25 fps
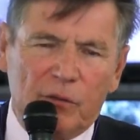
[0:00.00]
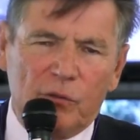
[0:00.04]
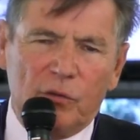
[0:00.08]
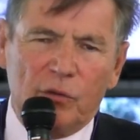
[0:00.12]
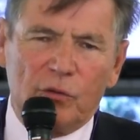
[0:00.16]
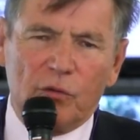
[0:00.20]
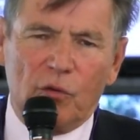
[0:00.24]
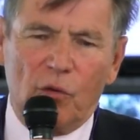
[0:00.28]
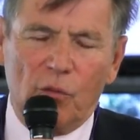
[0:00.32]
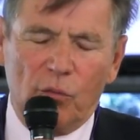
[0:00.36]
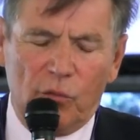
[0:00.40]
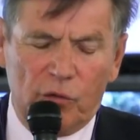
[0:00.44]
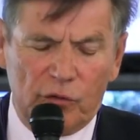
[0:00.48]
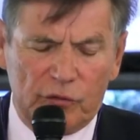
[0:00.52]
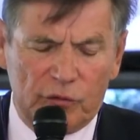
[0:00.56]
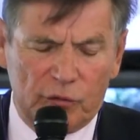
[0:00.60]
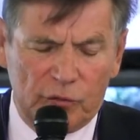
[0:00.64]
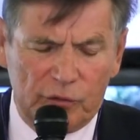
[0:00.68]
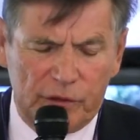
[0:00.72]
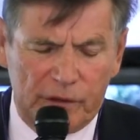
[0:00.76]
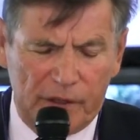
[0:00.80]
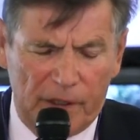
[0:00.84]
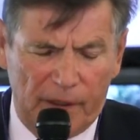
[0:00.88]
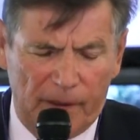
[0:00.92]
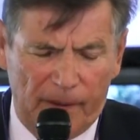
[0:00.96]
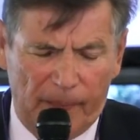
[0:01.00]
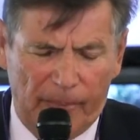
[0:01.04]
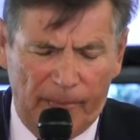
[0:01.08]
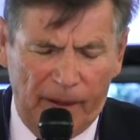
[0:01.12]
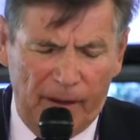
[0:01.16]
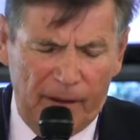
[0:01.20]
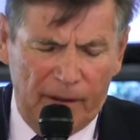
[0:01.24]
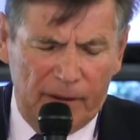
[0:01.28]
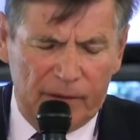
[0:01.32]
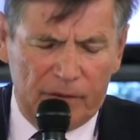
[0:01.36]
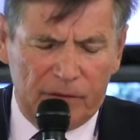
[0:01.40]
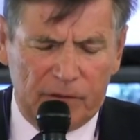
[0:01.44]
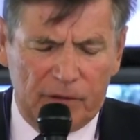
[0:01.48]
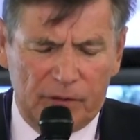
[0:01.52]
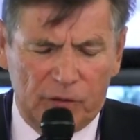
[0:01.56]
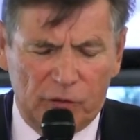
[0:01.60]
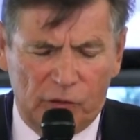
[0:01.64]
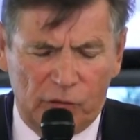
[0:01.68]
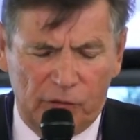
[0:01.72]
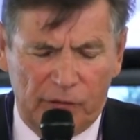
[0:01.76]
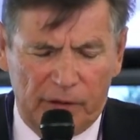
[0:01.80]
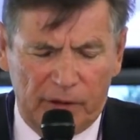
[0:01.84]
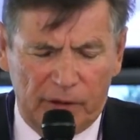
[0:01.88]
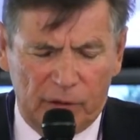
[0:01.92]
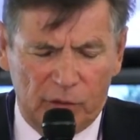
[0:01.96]
de thrombose routière s'est
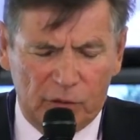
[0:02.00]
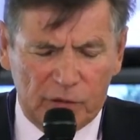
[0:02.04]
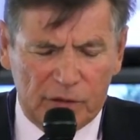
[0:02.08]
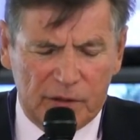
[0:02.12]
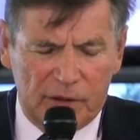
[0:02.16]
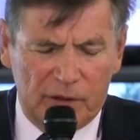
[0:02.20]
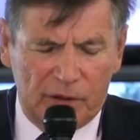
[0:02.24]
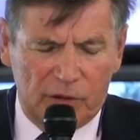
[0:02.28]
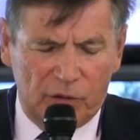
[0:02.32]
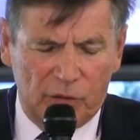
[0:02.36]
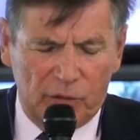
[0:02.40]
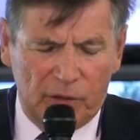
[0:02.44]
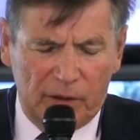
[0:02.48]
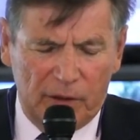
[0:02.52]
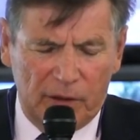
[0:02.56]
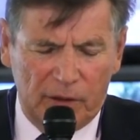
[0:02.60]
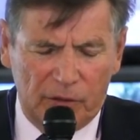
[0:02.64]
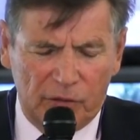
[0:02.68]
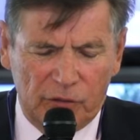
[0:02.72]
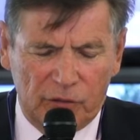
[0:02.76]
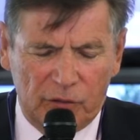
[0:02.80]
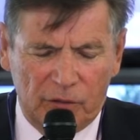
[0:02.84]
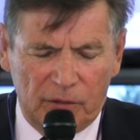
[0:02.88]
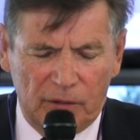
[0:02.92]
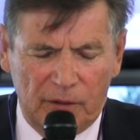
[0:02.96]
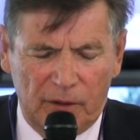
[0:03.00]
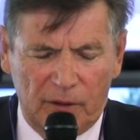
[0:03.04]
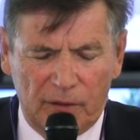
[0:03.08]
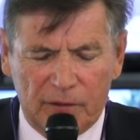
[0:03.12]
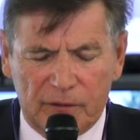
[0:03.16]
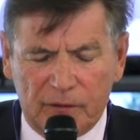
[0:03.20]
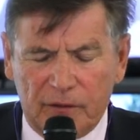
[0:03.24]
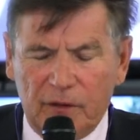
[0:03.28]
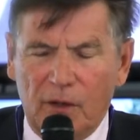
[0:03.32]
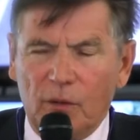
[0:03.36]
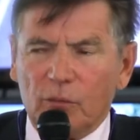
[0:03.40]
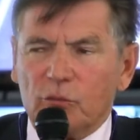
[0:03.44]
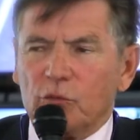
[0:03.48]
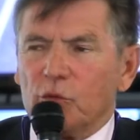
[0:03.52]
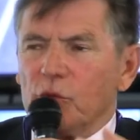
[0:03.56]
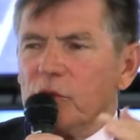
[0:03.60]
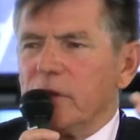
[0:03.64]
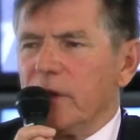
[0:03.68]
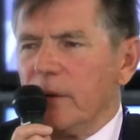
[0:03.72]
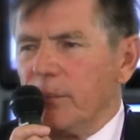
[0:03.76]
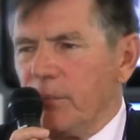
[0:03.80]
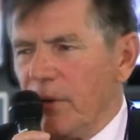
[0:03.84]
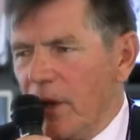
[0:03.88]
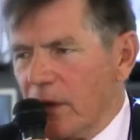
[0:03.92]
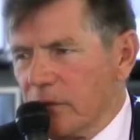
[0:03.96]
trouvé constituée sur l'ensemble du
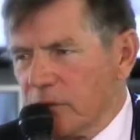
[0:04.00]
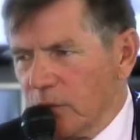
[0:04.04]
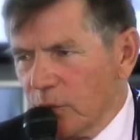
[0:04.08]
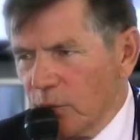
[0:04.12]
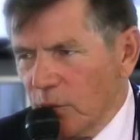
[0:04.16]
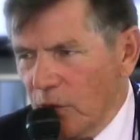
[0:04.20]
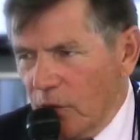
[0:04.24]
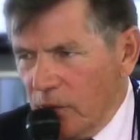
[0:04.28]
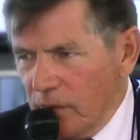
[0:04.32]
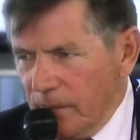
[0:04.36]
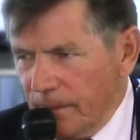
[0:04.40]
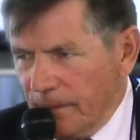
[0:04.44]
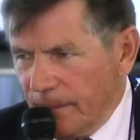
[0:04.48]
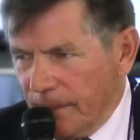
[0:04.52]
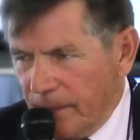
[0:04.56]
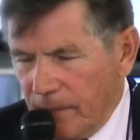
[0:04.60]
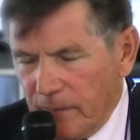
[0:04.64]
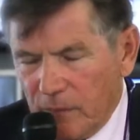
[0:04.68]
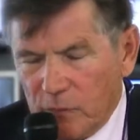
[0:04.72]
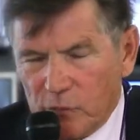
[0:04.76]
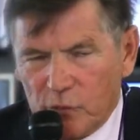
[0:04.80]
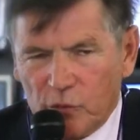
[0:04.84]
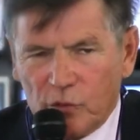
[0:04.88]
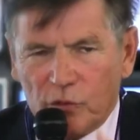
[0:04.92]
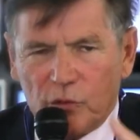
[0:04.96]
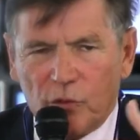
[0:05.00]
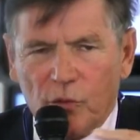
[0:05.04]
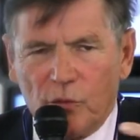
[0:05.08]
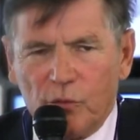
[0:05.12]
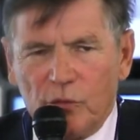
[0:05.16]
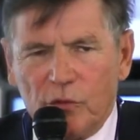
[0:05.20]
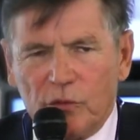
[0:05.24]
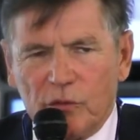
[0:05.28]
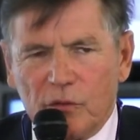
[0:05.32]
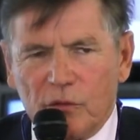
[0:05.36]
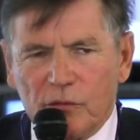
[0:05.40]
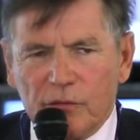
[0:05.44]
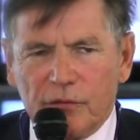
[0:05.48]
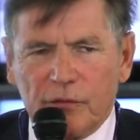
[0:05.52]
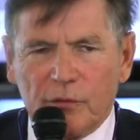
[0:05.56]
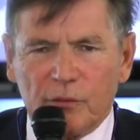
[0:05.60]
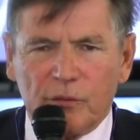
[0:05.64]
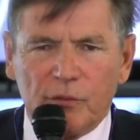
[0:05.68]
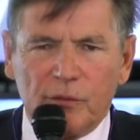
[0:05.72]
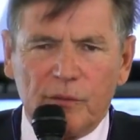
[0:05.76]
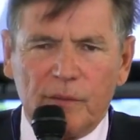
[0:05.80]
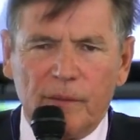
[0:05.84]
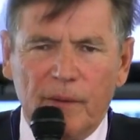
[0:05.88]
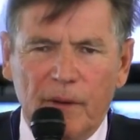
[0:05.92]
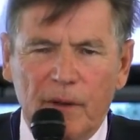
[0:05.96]
département, toutes communes
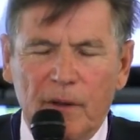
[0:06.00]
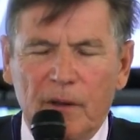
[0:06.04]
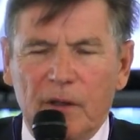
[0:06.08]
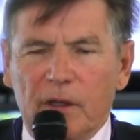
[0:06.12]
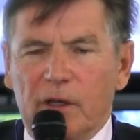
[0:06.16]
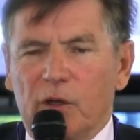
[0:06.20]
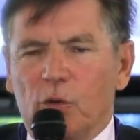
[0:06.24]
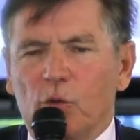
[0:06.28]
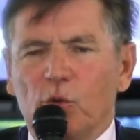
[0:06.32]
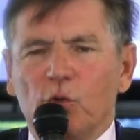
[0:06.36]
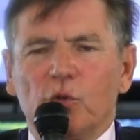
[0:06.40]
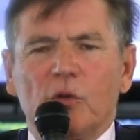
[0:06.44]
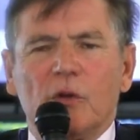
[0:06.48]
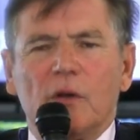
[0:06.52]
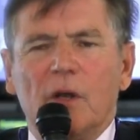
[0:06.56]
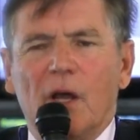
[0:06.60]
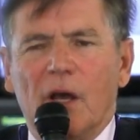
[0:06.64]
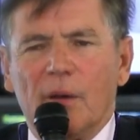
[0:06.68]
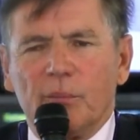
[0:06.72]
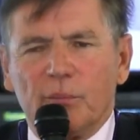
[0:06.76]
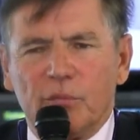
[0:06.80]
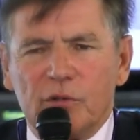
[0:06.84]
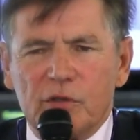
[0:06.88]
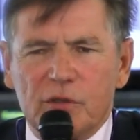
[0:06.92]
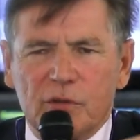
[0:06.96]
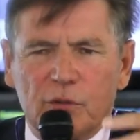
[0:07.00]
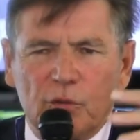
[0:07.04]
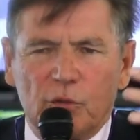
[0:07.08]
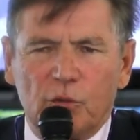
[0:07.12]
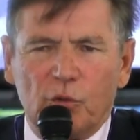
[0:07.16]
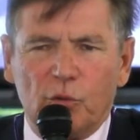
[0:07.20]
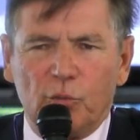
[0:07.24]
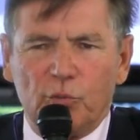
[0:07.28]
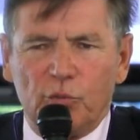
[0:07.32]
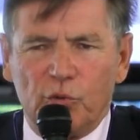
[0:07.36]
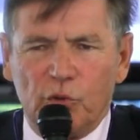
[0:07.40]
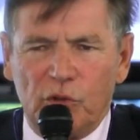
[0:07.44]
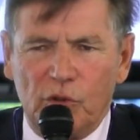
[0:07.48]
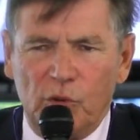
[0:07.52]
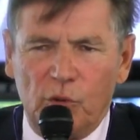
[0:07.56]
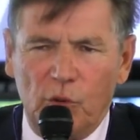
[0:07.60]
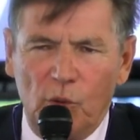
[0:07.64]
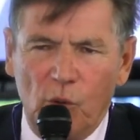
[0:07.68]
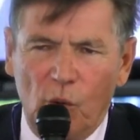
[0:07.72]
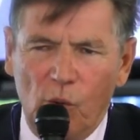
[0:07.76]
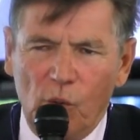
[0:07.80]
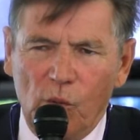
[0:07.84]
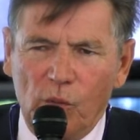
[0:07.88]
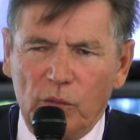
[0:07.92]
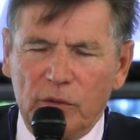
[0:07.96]
confondues, et au-delà, puisque depuis
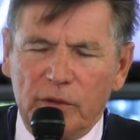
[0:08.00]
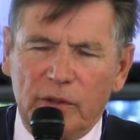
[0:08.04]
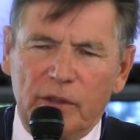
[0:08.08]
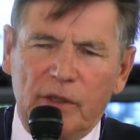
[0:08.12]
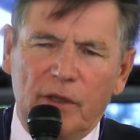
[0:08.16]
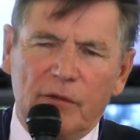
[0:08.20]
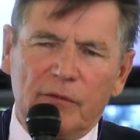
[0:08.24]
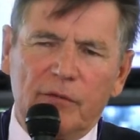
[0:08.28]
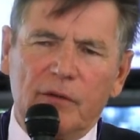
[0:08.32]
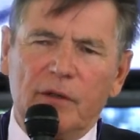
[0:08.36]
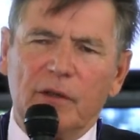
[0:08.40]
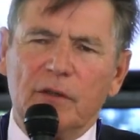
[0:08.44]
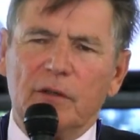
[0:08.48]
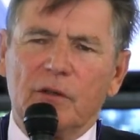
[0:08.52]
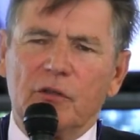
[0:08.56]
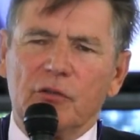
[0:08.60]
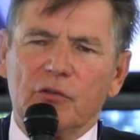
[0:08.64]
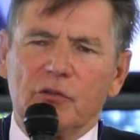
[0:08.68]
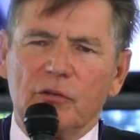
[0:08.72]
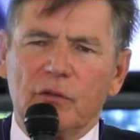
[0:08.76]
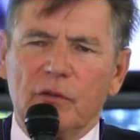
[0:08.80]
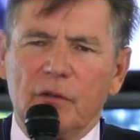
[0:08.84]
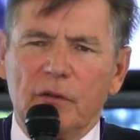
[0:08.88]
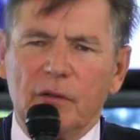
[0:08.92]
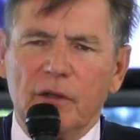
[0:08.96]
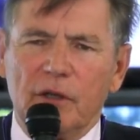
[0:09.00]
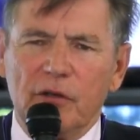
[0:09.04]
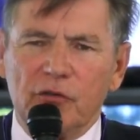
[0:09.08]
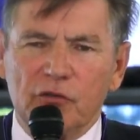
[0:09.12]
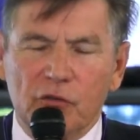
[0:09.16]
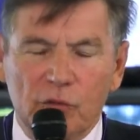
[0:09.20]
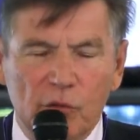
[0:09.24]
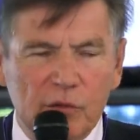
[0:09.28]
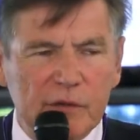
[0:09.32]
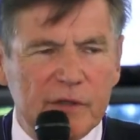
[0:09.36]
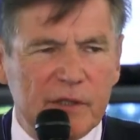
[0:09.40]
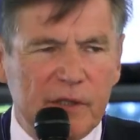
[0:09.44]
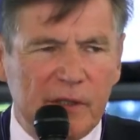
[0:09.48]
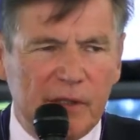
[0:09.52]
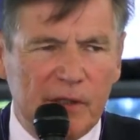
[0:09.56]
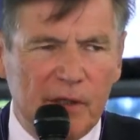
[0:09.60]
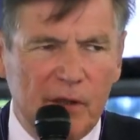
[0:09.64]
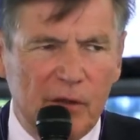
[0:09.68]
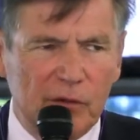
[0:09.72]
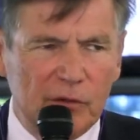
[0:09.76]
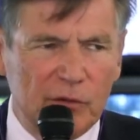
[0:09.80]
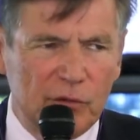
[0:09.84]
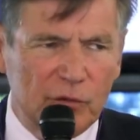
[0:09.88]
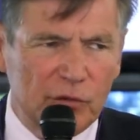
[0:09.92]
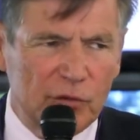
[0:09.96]
Lyon, il y avait des chutes de neige
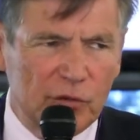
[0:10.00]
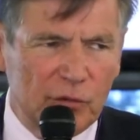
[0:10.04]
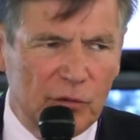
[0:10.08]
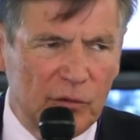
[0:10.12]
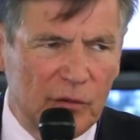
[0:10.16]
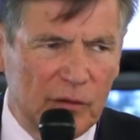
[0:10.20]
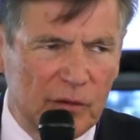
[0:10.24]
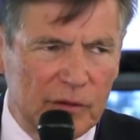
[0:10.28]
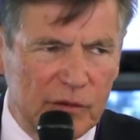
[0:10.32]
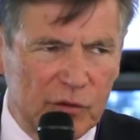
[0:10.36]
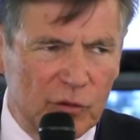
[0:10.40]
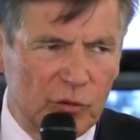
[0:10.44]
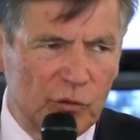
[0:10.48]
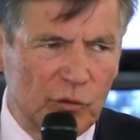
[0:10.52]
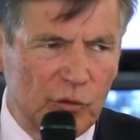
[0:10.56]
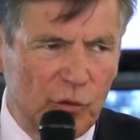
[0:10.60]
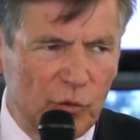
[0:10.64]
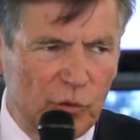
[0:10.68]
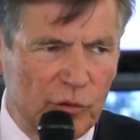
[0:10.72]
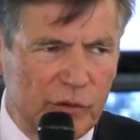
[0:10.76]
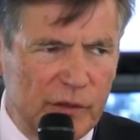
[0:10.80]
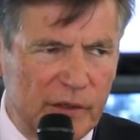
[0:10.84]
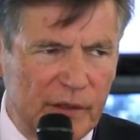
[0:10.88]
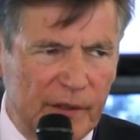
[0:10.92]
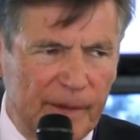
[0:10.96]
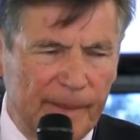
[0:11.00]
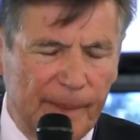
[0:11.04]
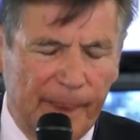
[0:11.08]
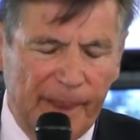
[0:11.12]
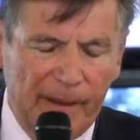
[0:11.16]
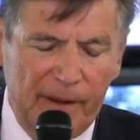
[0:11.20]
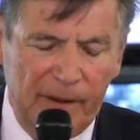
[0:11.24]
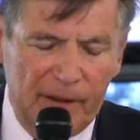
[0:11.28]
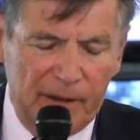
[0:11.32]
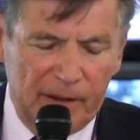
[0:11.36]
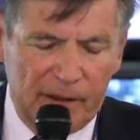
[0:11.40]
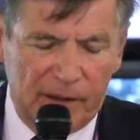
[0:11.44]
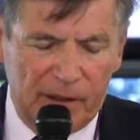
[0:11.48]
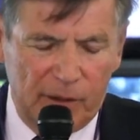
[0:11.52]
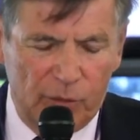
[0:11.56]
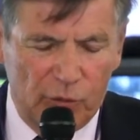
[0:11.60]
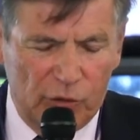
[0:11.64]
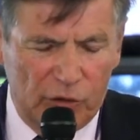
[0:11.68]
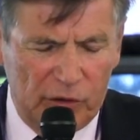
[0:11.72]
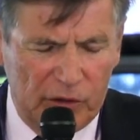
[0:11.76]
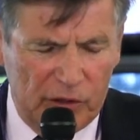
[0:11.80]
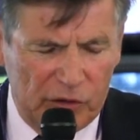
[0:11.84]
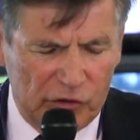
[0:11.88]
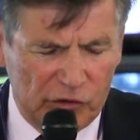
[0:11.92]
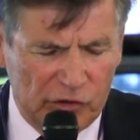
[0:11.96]
conséquentes sur le réseau autoroutier qui
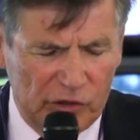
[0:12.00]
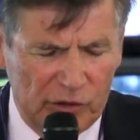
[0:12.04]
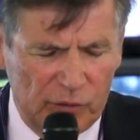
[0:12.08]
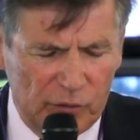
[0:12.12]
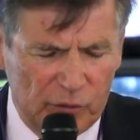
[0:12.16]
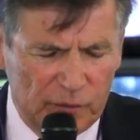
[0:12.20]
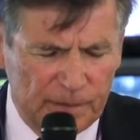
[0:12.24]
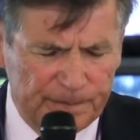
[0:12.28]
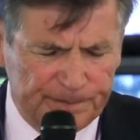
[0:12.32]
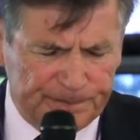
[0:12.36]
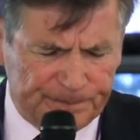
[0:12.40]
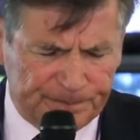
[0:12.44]
menait chez nous.